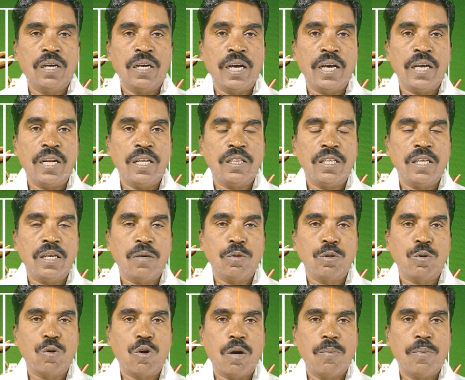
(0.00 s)
ரெண்டாயிரத்தி
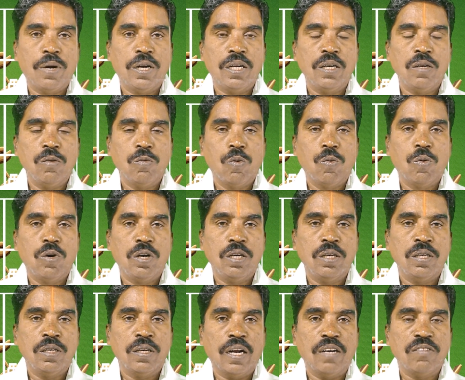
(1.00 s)
இருபத்தோராம் ஆண்டு ஒவ்வொரு
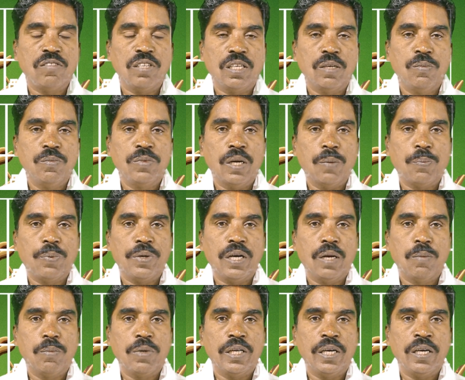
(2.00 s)
ராசிக்கும் எப்படி
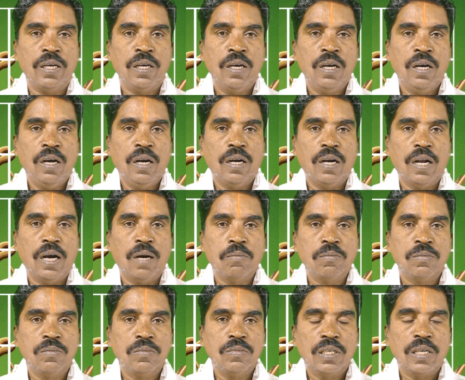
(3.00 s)
என்பதை நாம்
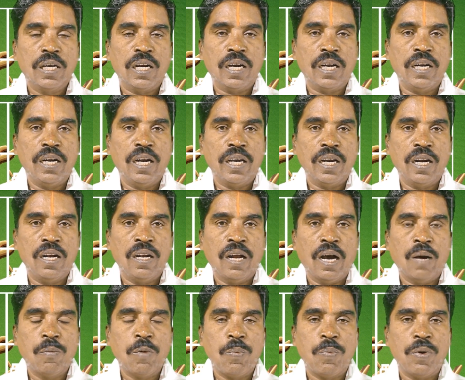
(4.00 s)
கிரக நிலைகள்
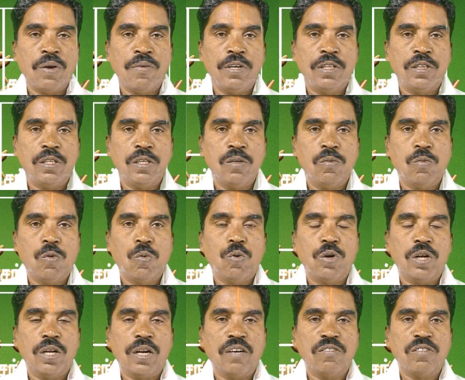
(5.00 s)
அமைப்பை வைத்து
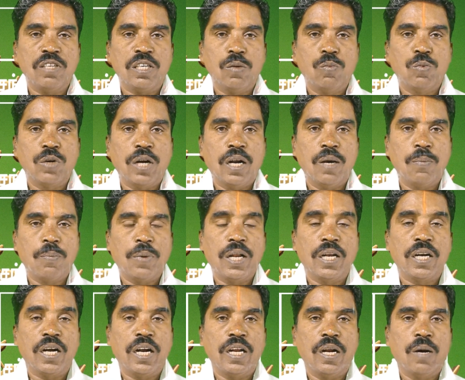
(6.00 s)
ஒவ்வொரு ராசிக்கும் உண்டான
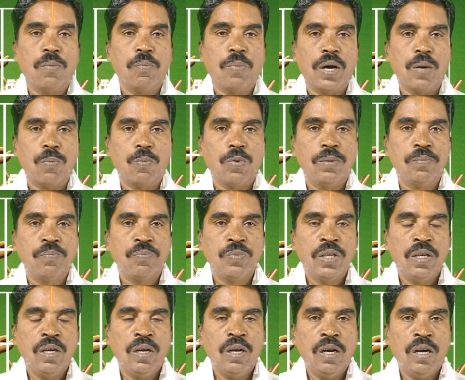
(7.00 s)
பலன்களை நாம் பார்ப்போம்
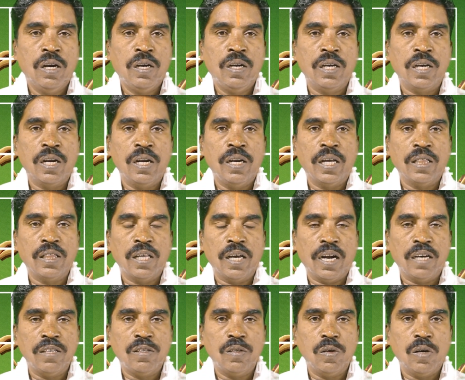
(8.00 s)
நீங்கள் எந்த
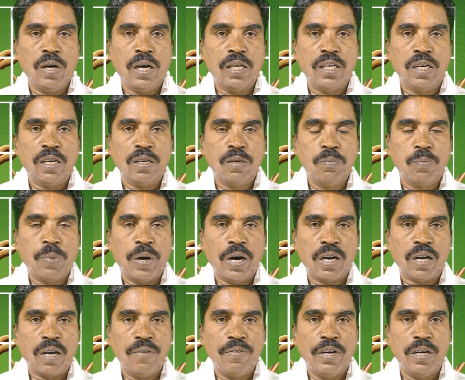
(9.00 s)
ராசியோ அதற்கும்
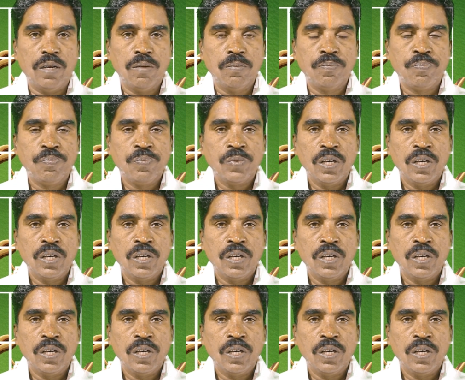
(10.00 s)
பார்க்க வேண்டும்